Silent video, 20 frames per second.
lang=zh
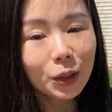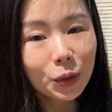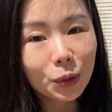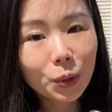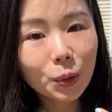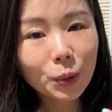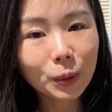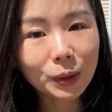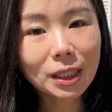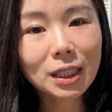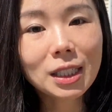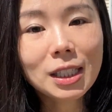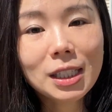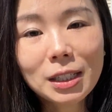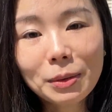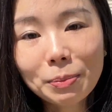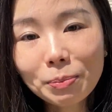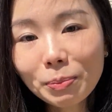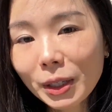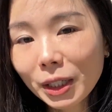如果我真的
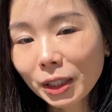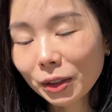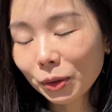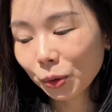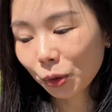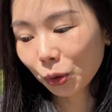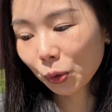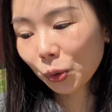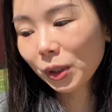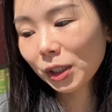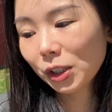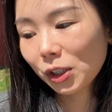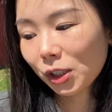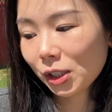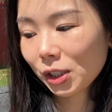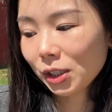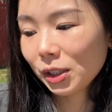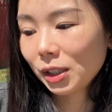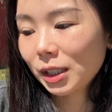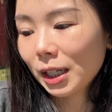生病了，我就会
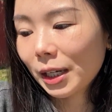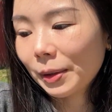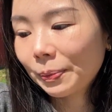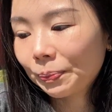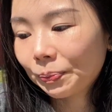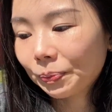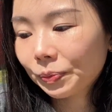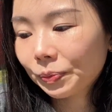吃这样。